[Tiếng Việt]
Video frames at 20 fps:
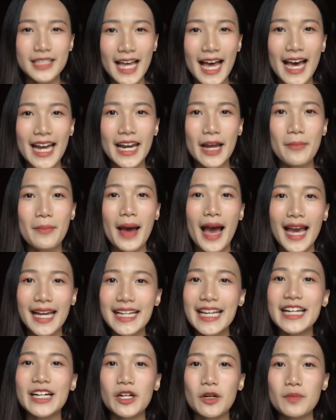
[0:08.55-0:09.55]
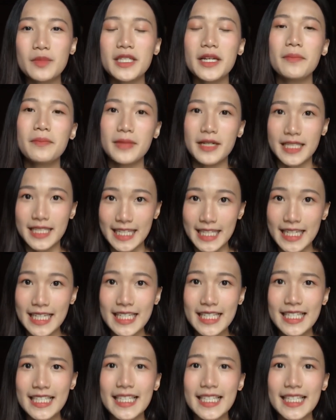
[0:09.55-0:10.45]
gia năm 2019